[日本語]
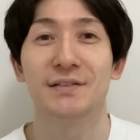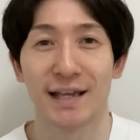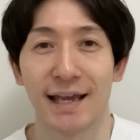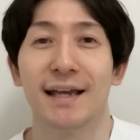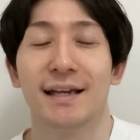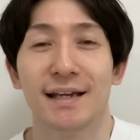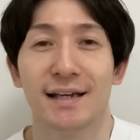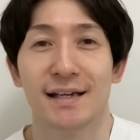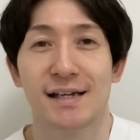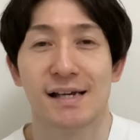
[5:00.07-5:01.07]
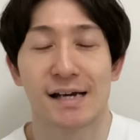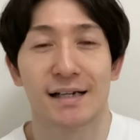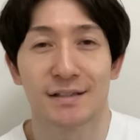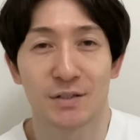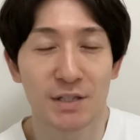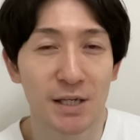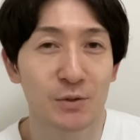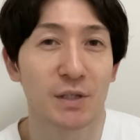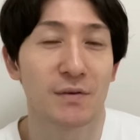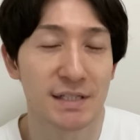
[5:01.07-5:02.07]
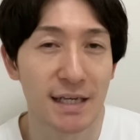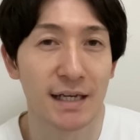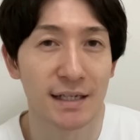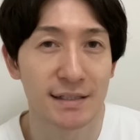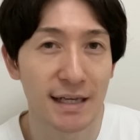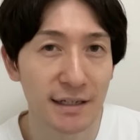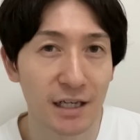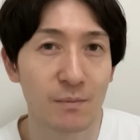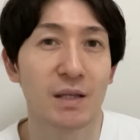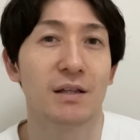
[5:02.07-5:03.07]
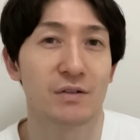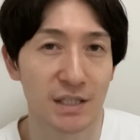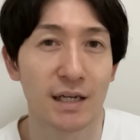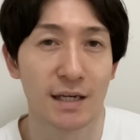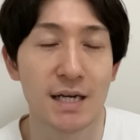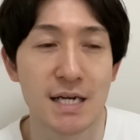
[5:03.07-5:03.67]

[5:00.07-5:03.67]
とねあ次会う時はさ3回目になるじゃん